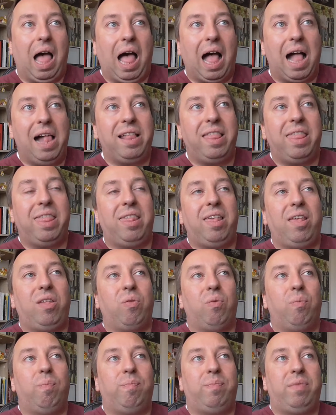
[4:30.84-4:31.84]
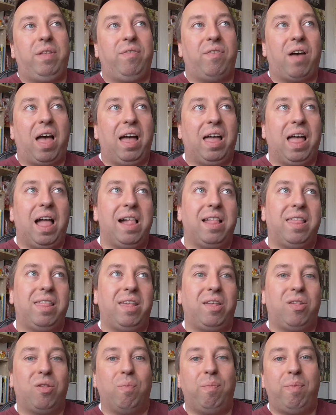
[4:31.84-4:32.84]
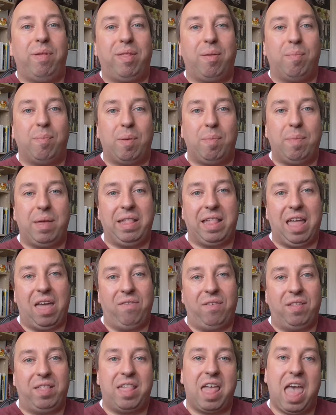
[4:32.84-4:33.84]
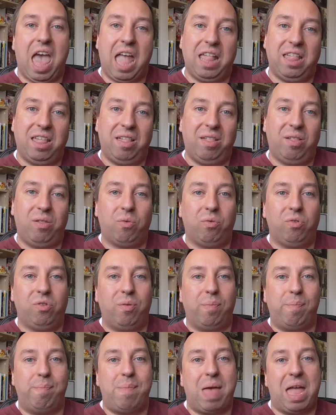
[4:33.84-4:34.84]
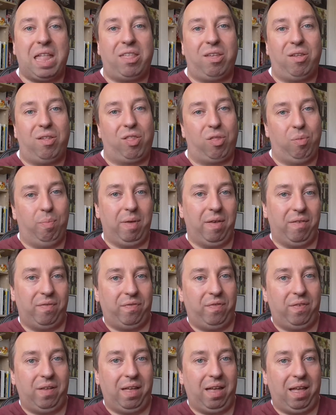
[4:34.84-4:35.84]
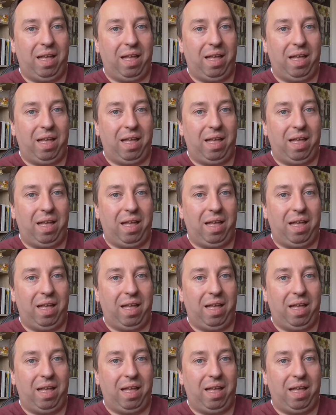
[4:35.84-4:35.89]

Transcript: halten sich so, die Waage halten sich so ein bisschen bei mir David Tennant und Matt Smith.